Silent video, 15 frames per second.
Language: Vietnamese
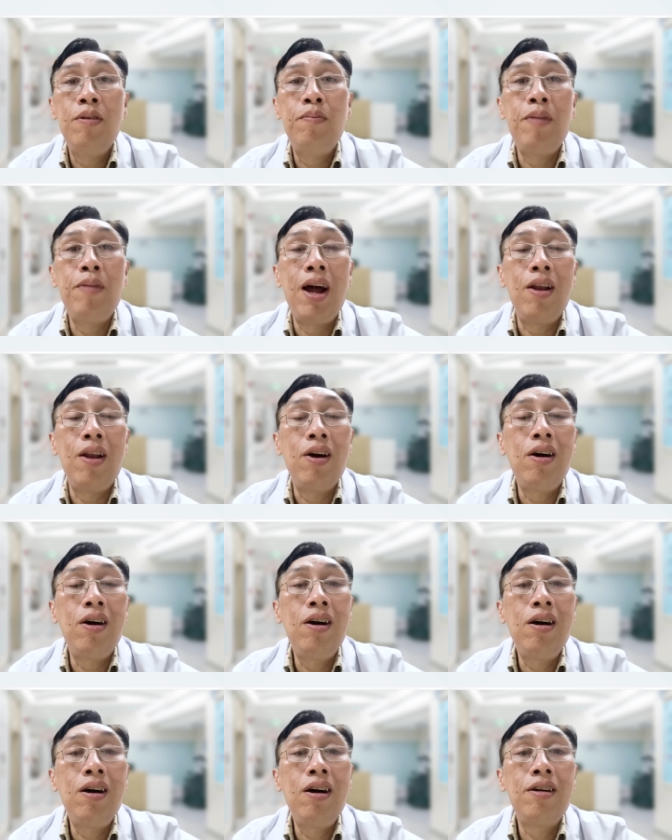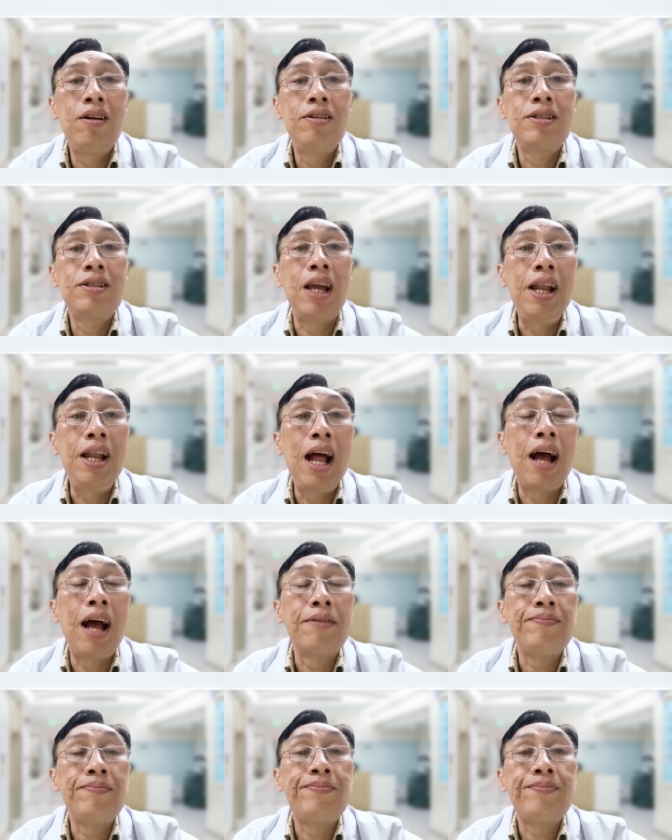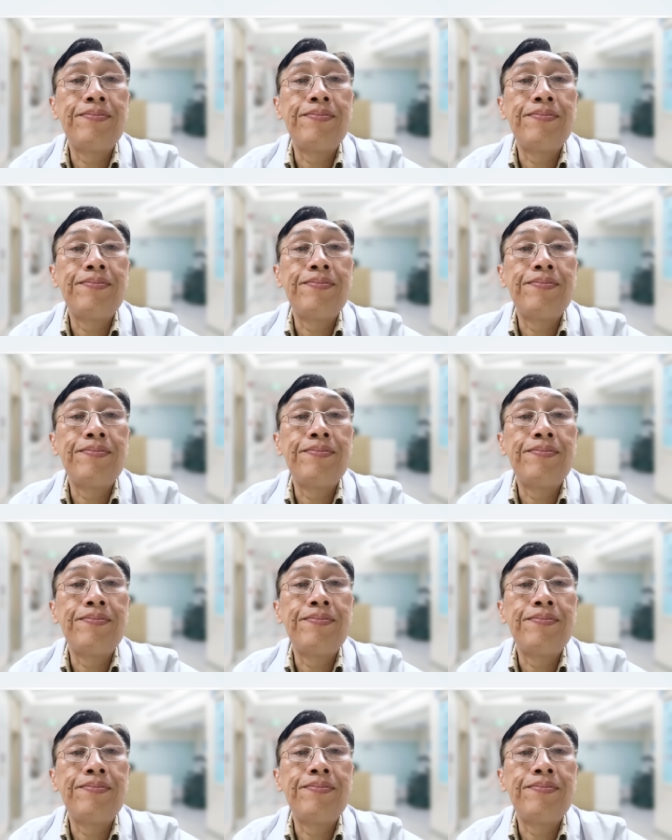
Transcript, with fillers: mà nó dạ. xảy ra